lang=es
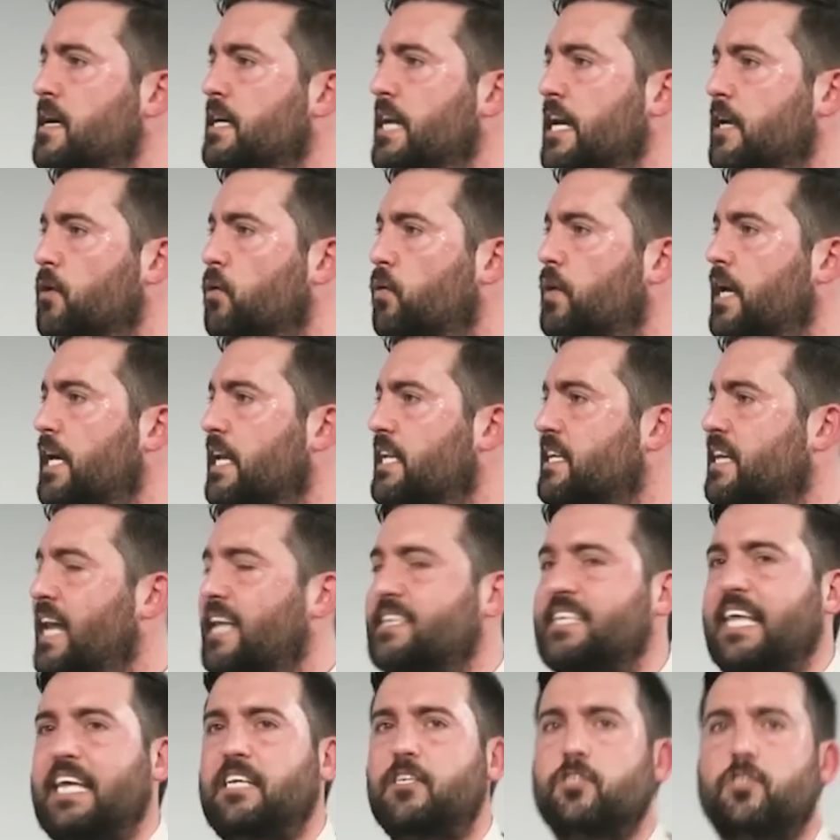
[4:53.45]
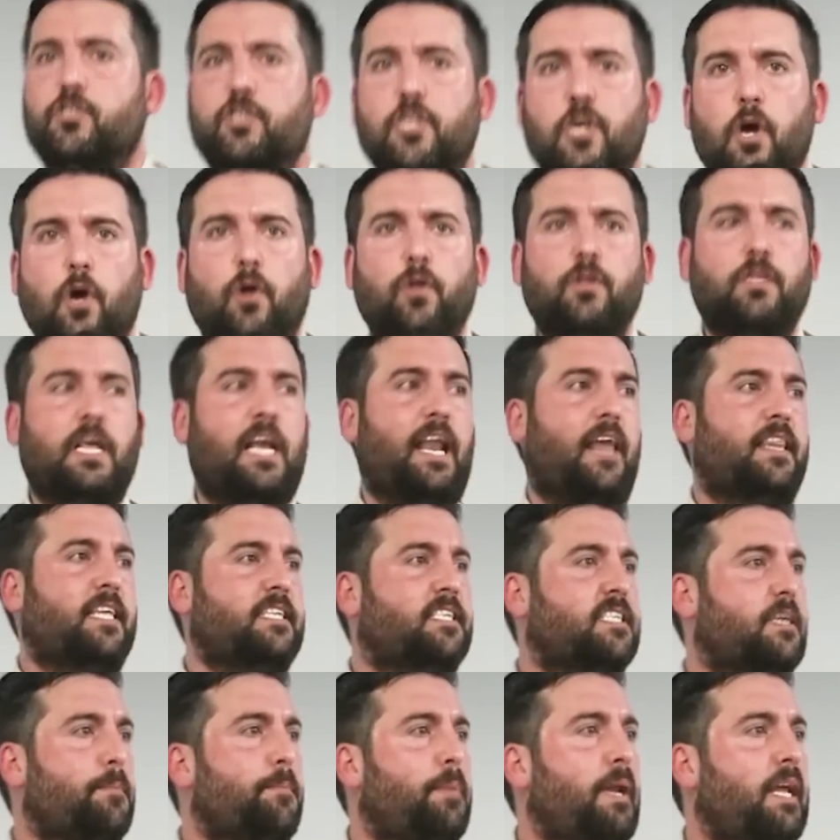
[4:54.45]
Que no quieres la tensión de la
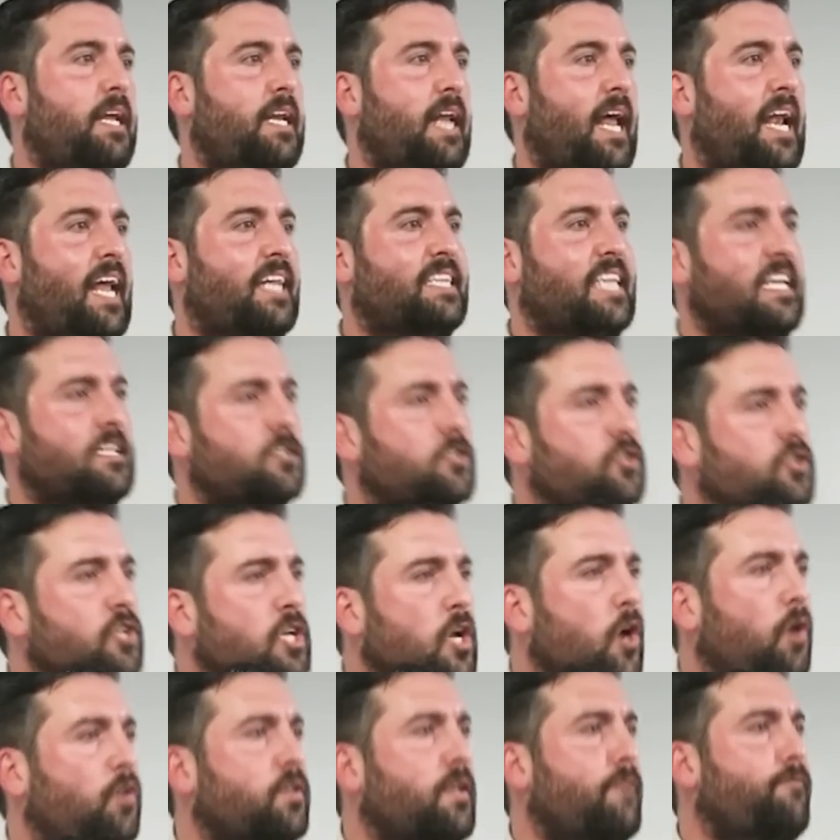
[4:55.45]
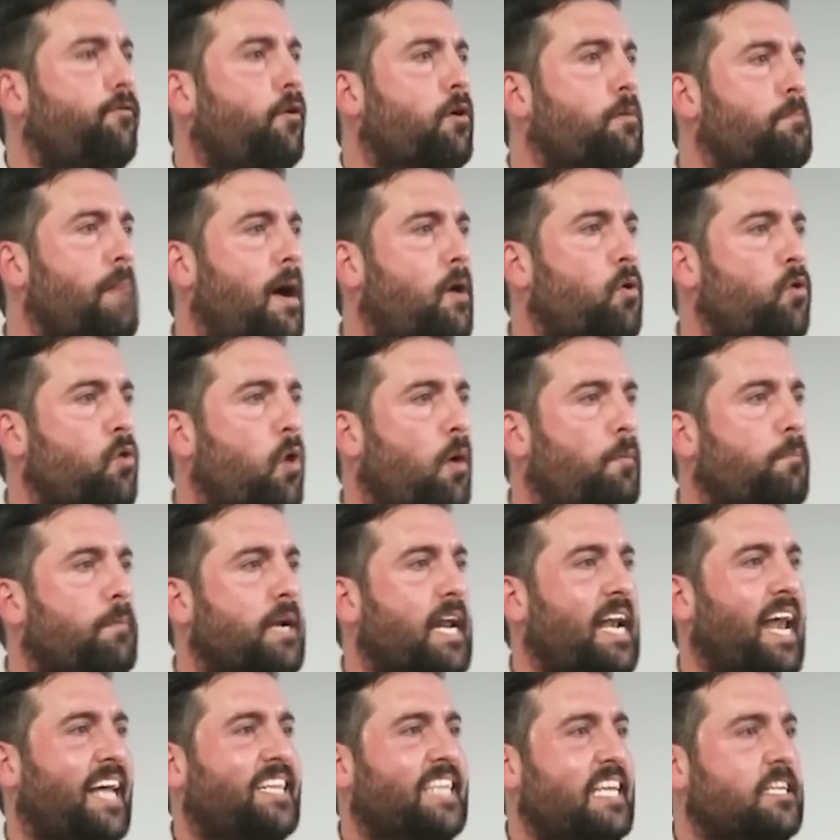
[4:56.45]
disciplina, la tensión de formar un
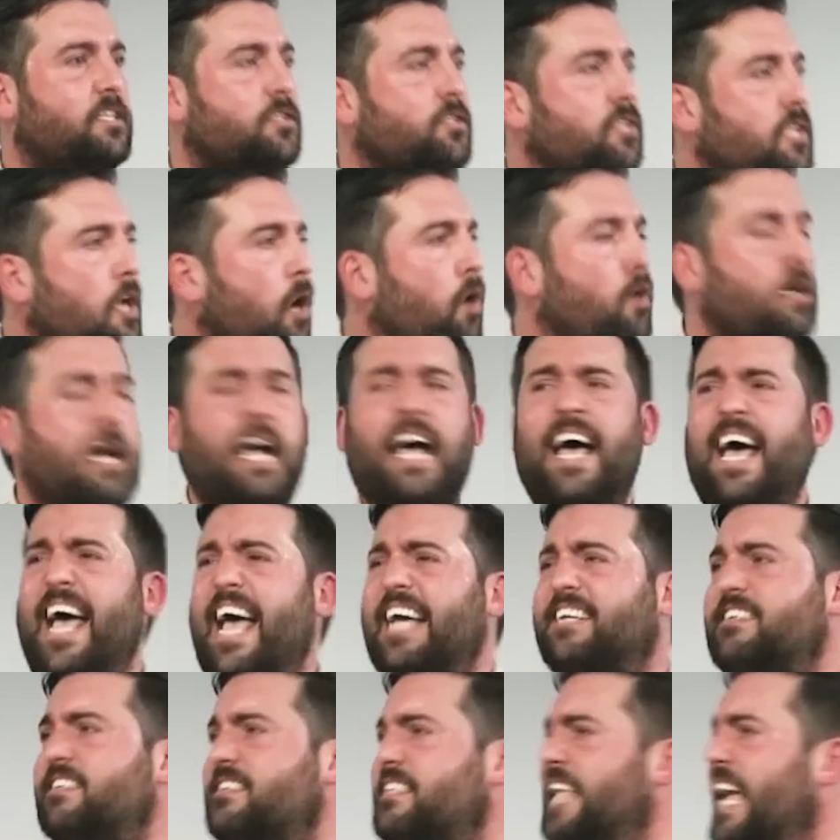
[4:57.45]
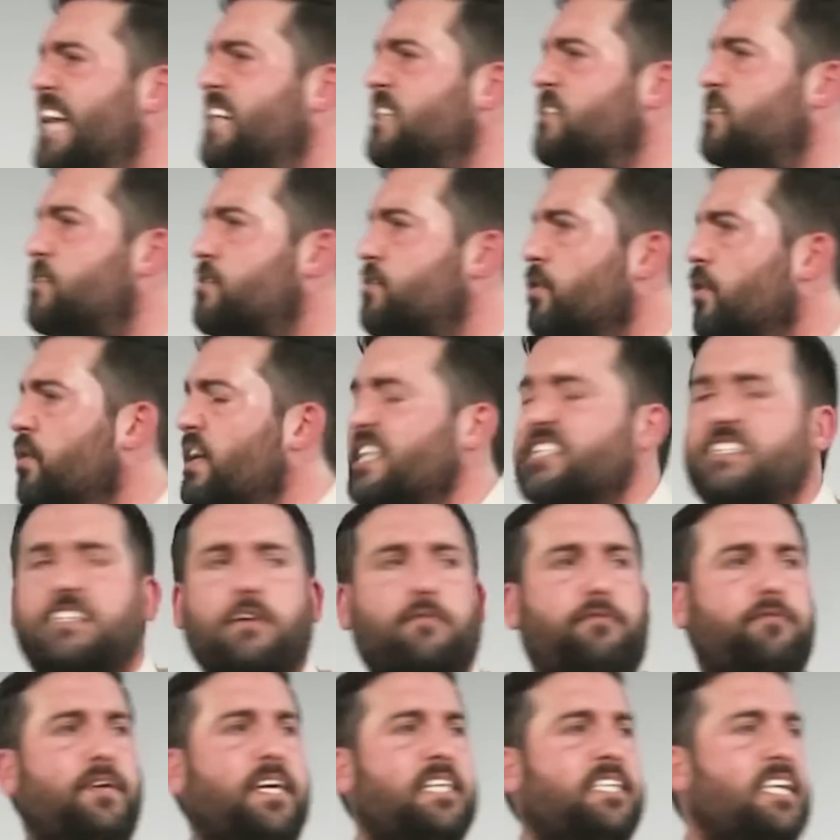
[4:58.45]
hombre, la tensión. Es tenso, es
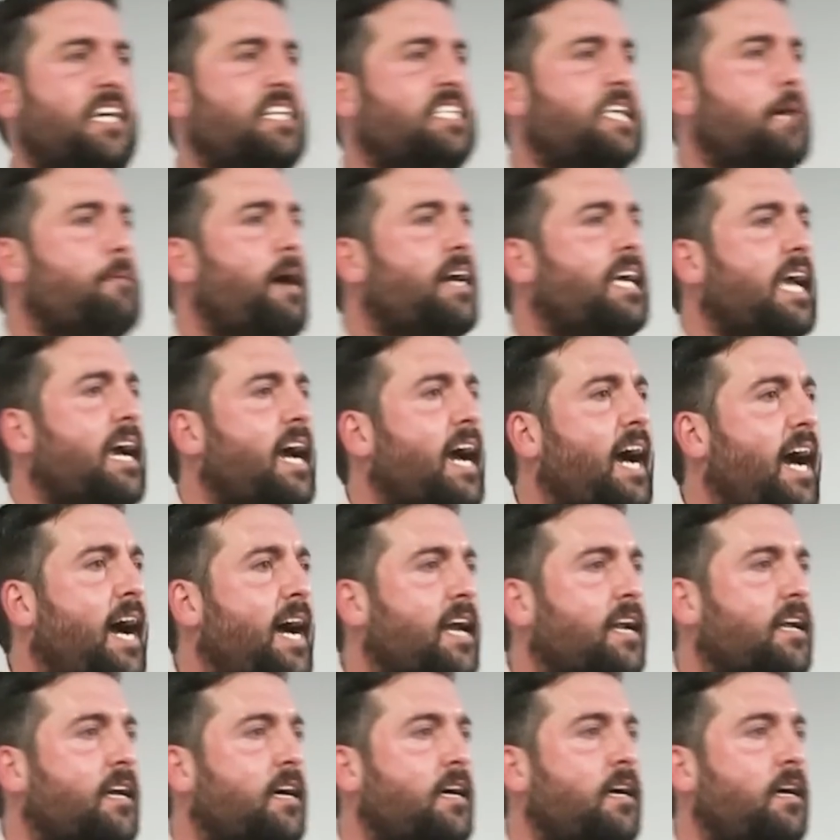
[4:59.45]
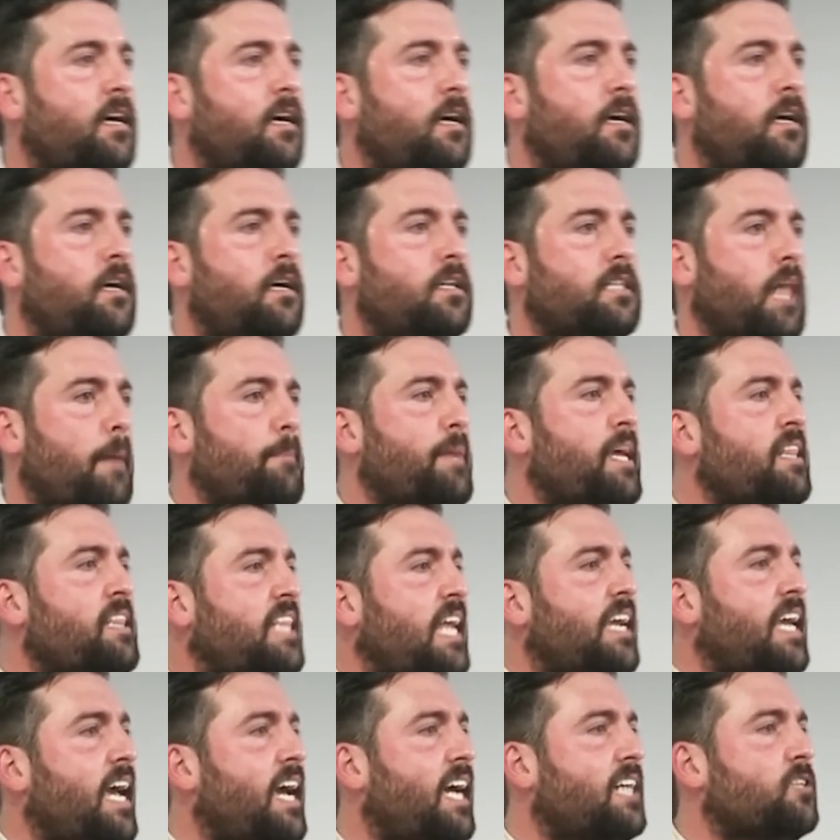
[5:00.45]
difícil, se va a quejar. También
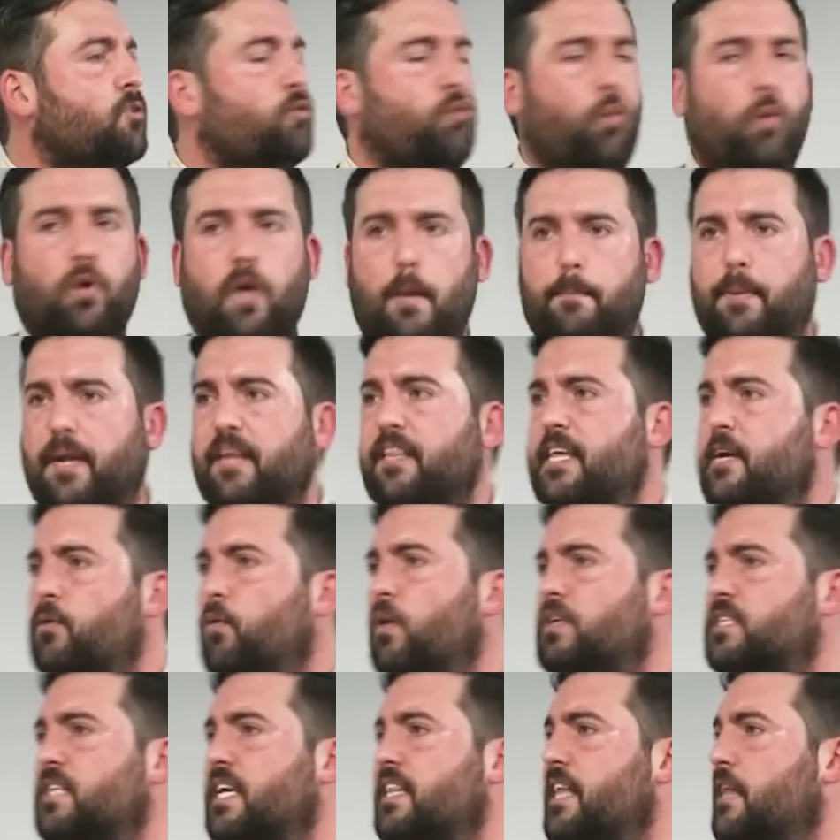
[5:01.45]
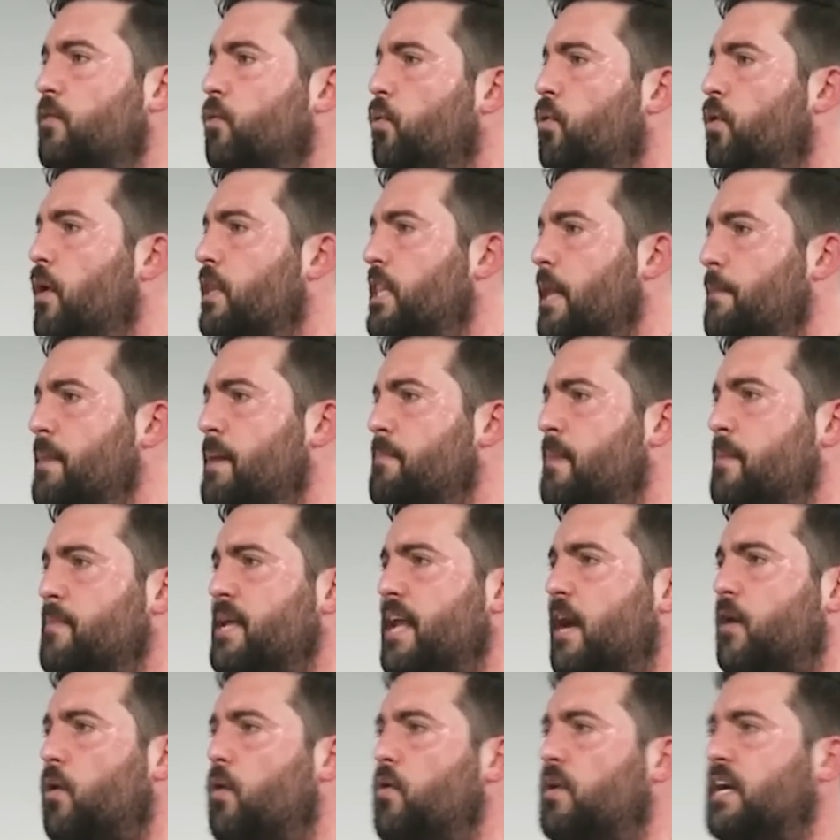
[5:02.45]
te quejas tú que predico así de duro y también me
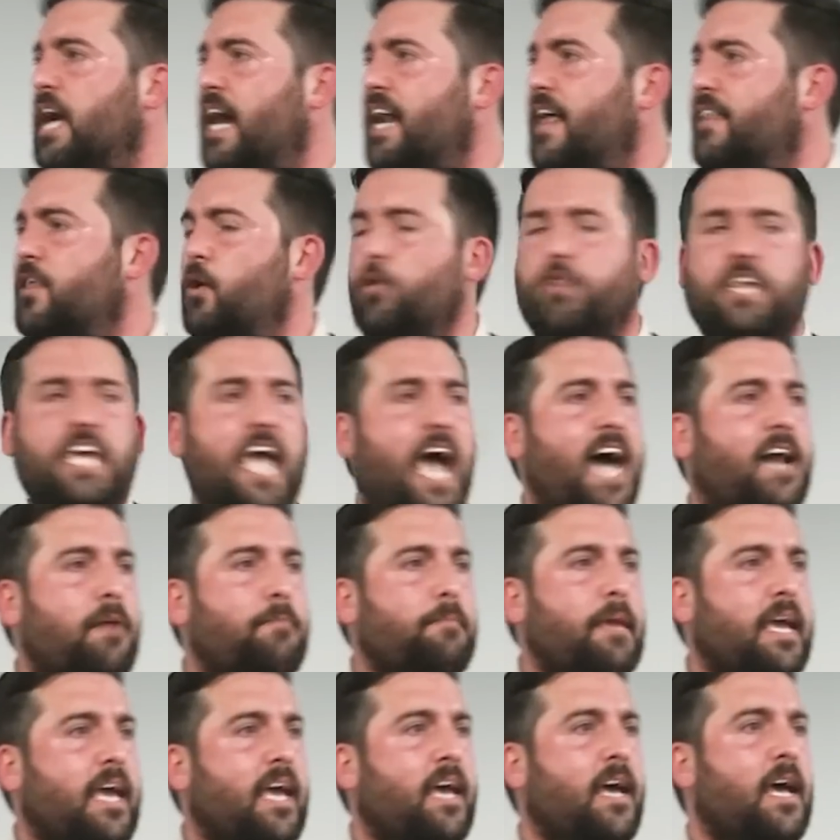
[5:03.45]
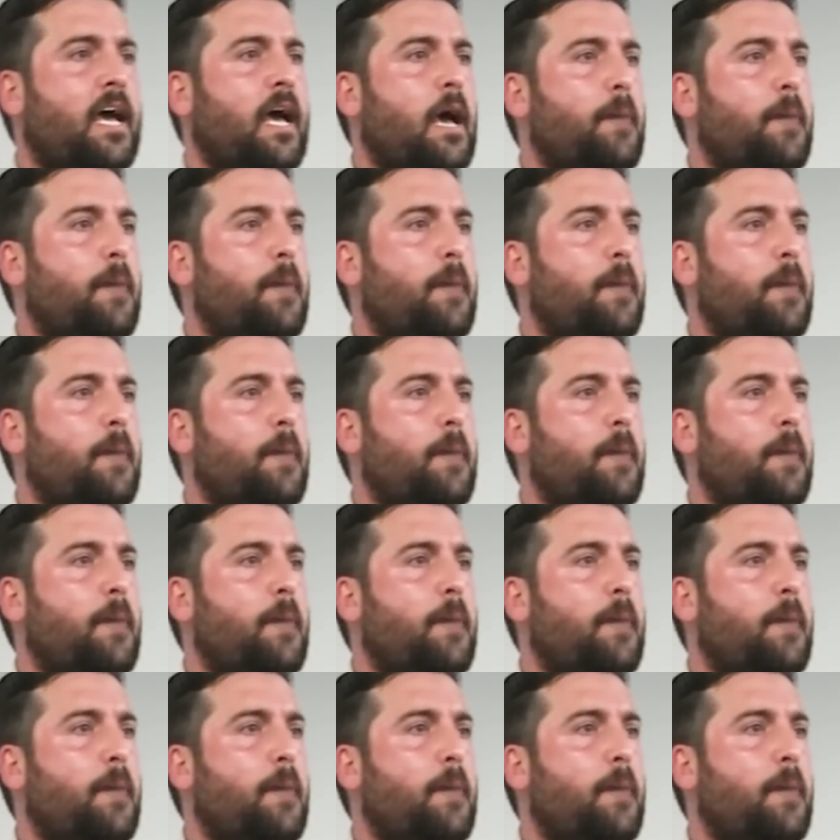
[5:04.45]
miras con cara de odiarme,